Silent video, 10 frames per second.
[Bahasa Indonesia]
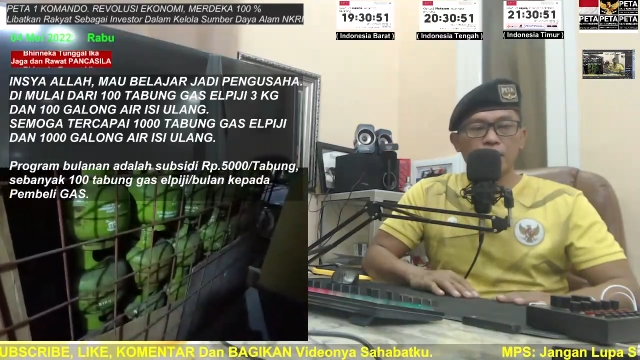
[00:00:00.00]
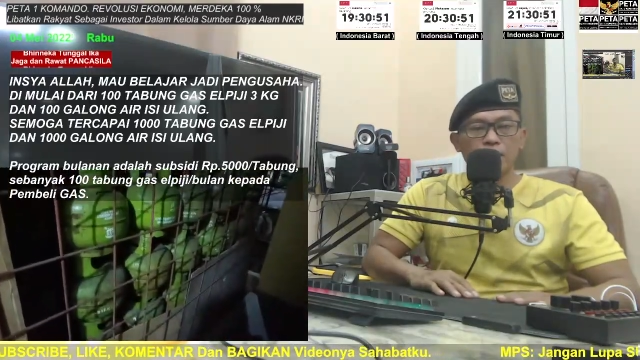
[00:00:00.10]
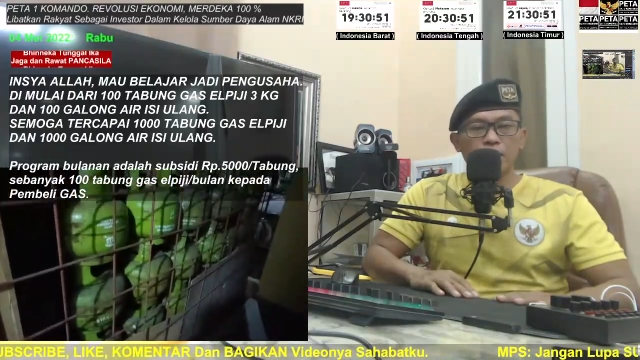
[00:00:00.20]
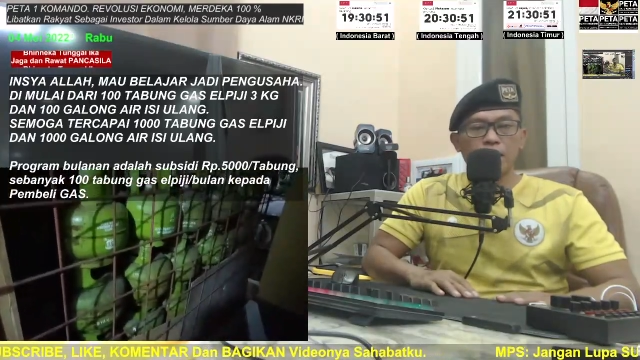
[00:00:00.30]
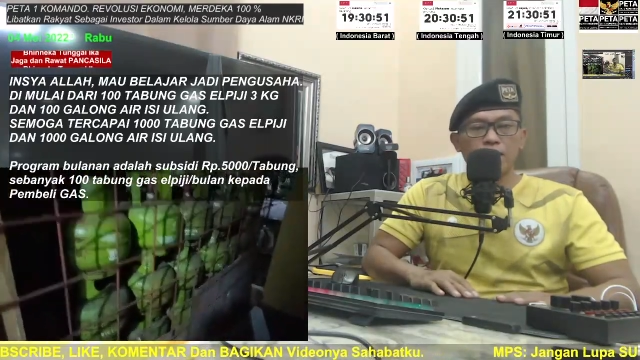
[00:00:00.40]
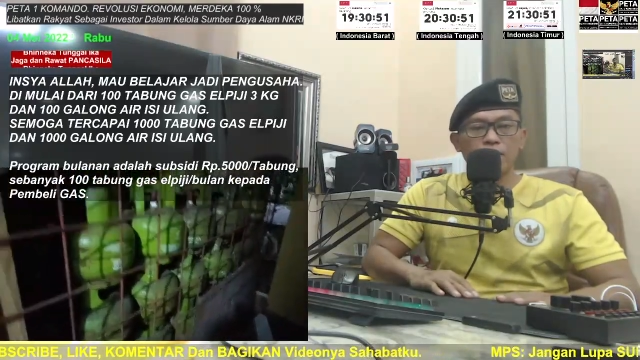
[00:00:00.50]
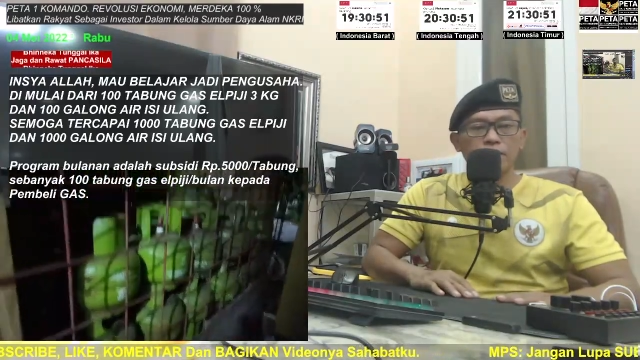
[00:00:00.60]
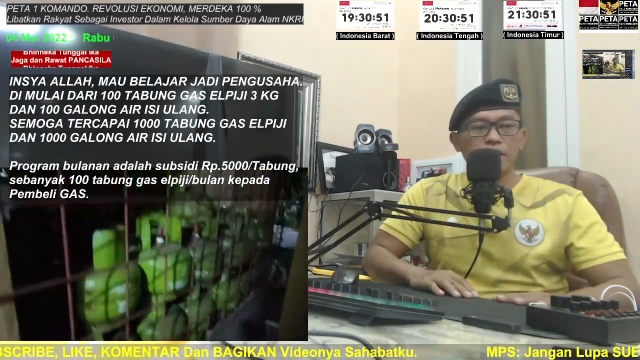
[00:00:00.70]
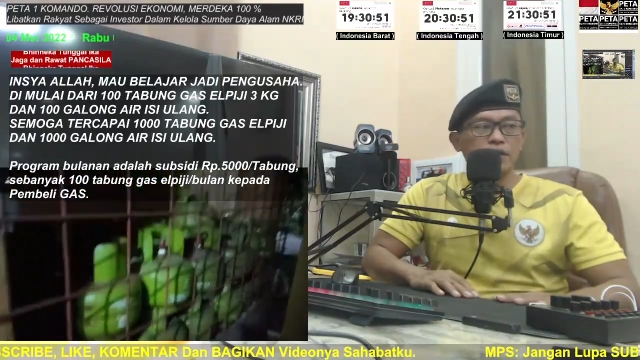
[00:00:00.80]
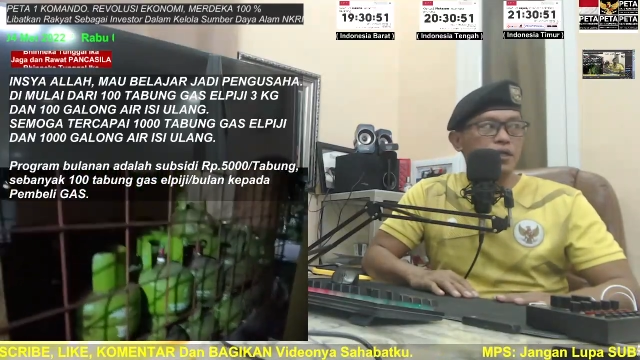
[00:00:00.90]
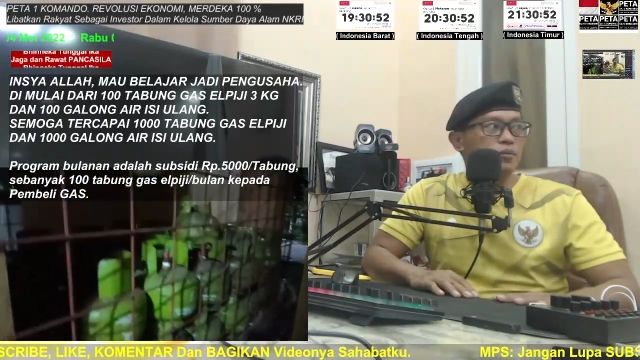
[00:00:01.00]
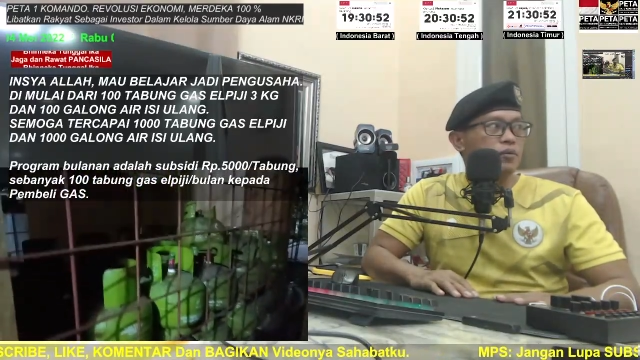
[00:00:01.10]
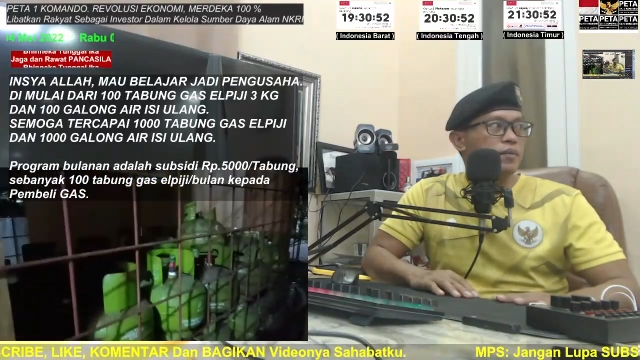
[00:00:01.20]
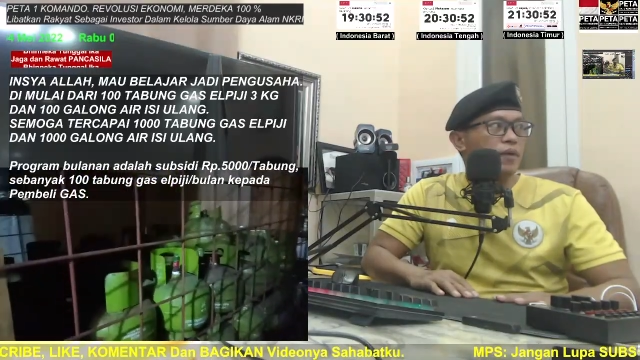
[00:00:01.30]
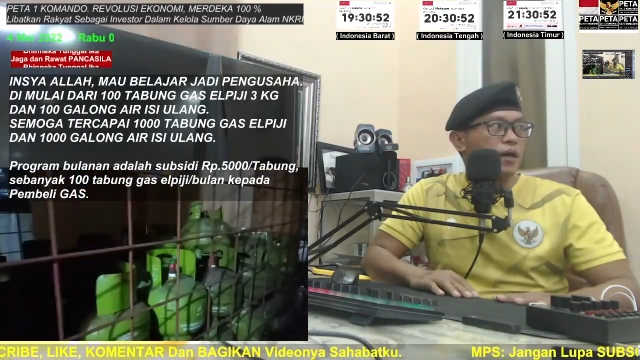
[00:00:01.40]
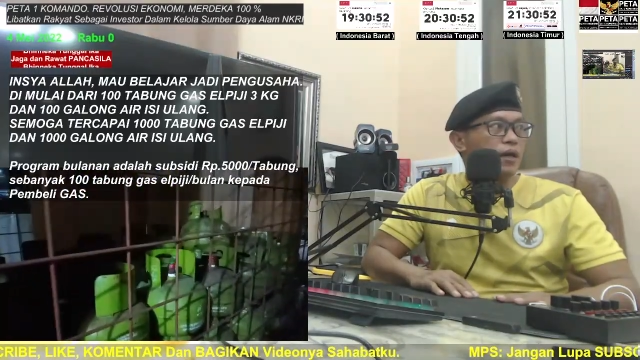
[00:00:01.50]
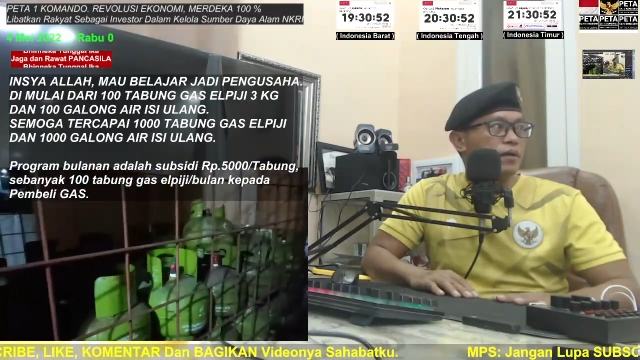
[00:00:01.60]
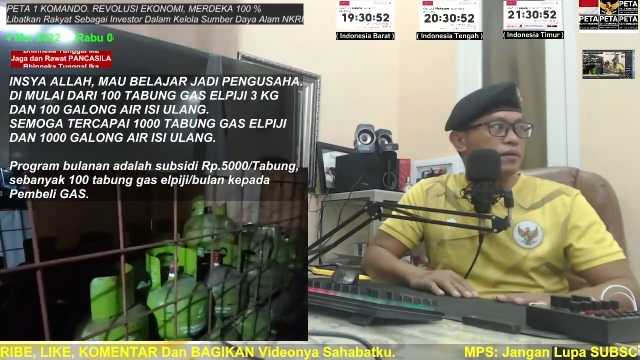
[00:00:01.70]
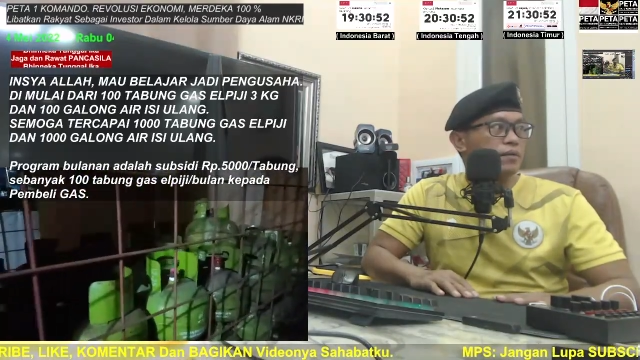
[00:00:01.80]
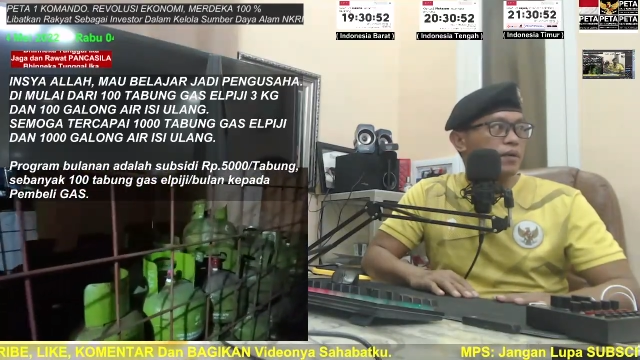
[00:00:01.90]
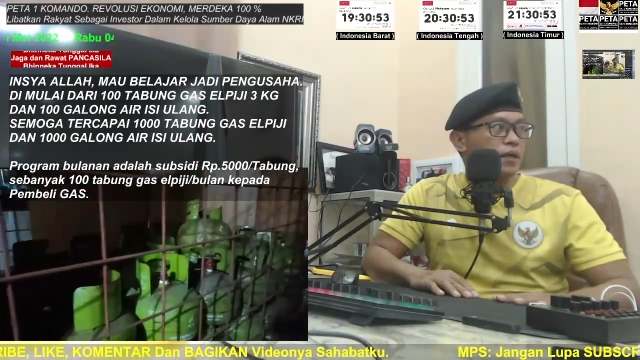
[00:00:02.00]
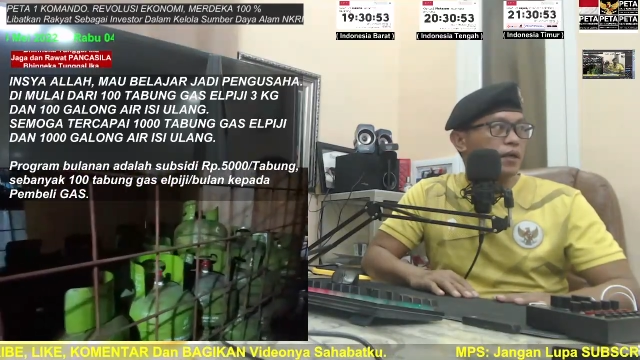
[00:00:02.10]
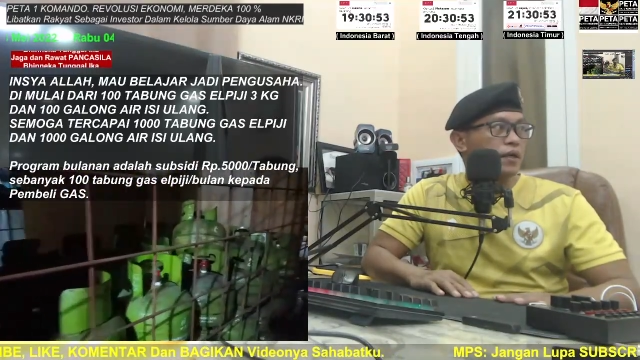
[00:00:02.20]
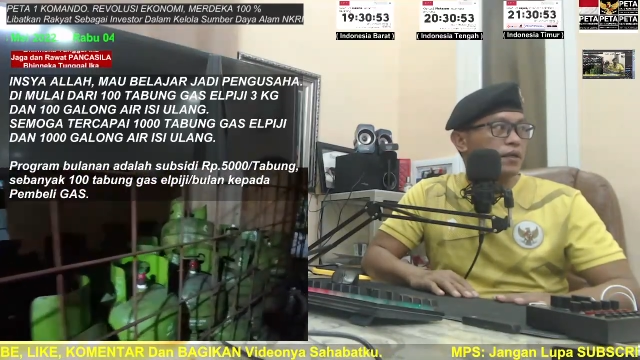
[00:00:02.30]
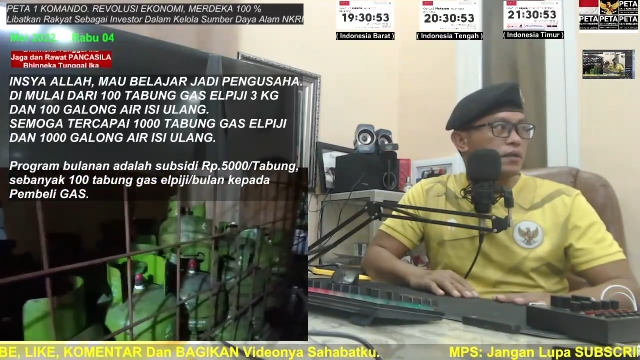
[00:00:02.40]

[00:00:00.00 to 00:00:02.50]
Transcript: Kalau galongnya 35 ya, ya.